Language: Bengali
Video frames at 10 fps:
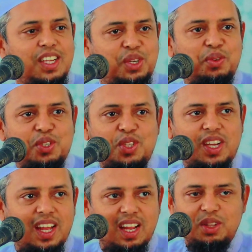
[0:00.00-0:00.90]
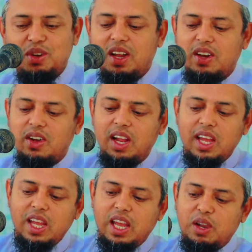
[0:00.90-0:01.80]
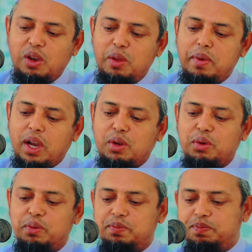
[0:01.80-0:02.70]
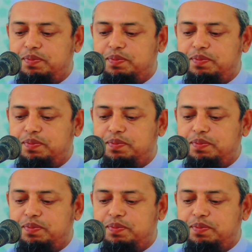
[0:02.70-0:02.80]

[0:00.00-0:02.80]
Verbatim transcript: এই সমস্ত খেলাধুলা এগুলি মাকরু